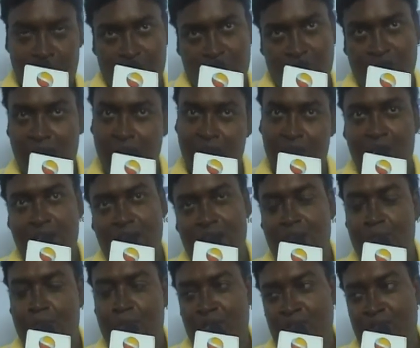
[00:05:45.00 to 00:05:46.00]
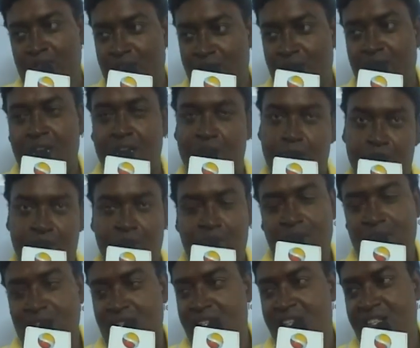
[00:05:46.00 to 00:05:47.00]
நல்லா வந்திருக்கு படம் நல்லா காமெடி
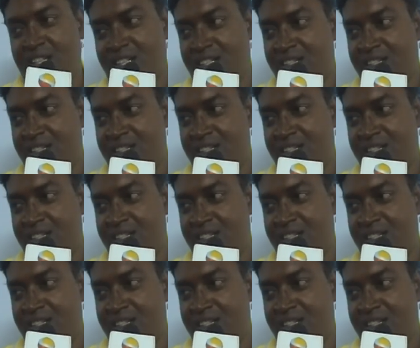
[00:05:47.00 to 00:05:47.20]
வந்திருக்கு